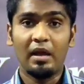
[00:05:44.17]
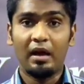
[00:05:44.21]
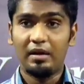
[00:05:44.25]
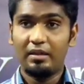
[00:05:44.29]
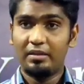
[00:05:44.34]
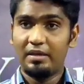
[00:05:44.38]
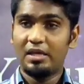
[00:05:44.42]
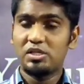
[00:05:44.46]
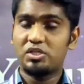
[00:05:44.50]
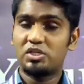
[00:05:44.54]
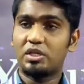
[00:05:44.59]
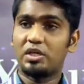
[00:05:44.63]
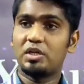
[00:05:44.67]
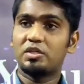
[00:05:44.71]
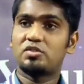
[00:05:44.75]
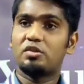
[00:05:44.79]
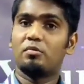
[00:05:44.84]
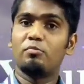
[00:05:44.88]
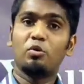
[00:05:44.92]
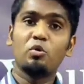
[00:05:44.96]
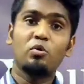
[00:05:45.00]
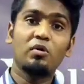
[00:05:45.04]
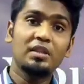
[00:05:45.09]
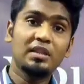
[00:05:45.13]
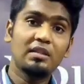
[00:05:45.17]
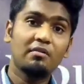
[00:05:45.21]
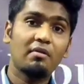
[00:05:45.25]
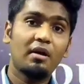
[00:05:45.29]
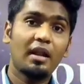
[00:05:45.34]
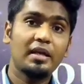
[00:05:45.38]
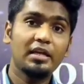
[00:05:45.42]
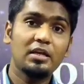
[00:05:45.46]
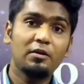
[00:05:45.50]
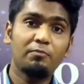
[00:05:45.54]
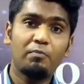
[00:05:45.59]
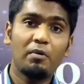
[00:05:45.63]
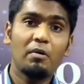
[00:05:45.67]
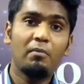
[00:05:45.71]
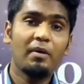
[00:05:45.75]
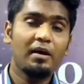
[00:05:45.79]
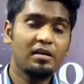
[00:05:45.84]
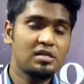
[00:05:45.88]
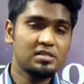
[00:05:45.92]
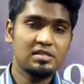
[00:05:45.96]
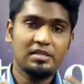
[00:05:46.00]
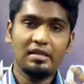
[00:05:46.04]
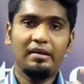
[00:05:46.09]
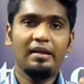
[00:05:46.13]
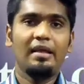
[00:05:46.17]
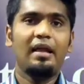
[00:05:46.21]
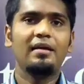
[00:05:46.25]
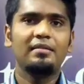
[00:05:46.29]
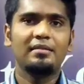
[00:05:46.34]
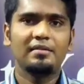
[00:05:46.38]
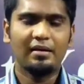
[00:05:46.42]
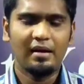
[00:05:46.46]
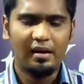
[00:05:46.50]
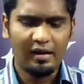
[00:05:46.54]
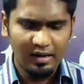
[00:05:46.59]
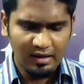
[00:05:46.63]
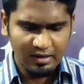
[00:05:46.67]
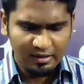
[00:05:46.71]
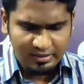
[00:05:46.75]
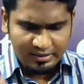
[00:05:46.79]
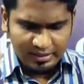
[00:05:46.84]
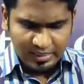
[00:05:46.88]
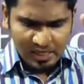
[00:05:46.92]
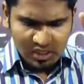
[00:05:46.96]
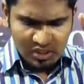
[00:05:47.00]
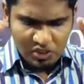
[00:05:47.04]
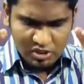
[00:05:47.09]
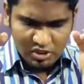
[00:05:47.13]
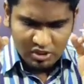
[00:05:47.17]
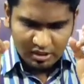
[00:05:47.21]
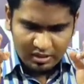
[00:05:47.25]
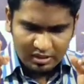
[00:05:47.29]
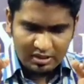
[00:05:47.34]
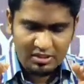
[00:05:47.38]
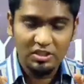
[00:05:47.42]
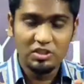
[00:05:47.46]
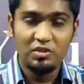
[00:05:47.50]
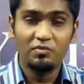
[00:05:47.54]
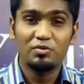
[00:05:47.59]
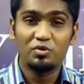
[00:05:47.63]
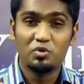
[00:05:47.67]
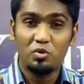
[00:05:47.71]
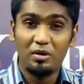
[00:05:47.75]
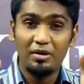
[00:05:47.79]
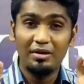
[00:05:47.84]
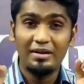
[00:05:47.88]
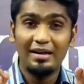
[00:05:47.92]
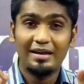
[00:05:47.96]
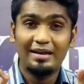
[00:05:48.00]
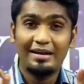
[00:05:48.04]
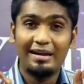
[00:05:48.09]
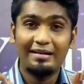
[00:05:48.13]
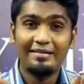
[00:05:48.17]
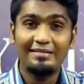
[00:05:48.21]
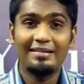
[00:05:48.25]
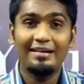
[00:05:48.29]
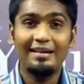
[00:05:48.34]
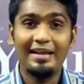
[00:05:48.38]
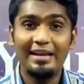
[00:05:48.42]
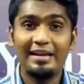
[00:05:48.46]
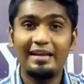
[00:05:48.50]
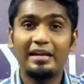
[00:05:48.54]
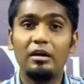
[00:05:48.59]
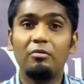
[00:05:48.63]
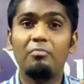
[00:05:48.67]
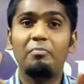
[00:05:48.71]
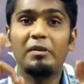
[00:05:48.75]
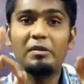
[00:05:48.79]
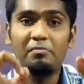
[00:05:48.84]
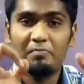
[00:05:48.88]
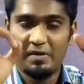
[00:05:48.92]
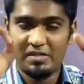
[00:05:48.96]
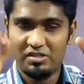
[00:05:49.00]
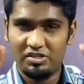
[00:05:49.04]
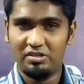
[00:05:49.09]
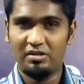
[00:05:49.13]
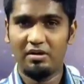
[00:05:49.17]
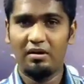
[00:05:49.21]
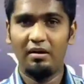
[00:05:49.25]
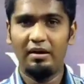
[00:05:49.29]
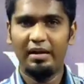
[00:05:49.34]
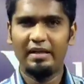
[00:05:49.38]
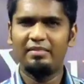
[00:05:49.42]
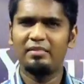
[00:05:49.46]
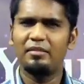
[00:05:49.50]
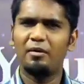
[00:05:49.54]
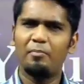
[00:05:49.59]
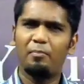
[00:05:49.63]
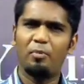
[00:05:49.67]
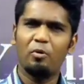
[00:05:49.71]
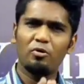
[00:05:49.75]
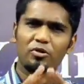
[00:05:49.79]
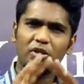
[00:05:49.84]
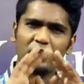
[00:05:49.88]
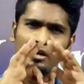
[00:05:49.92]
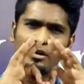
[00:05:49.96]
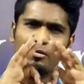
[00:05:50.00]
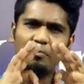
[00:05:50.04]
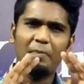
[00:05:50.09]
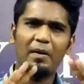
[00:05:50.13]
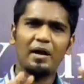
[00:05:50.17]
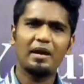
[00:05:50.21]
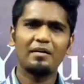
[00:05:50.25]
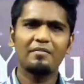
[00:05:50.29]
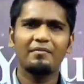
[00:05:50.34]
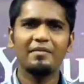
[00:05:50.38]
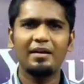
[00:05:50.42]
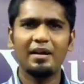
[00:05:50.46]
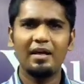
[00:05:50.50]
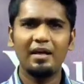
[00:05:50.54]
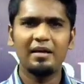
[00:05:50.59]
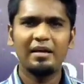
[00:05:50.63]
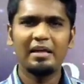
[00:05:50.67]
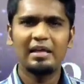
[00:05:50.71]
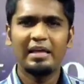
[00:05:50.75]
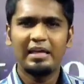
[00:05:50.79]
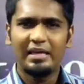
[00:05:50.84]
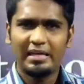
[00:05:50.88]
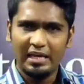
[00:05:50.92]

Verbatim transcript: அல்லது இயேசு கிறிஸ்துவ நம்ம உகந்தவர்களாக இருப்போமா என்று தெரியாது ஆனால் இயேசு கிறிஸ்துவ சொன்ன கட்டளையை நீங்கள் பின்பற்றுங்கள் எந்த போதர்களையும் பார்க்க வேணாம்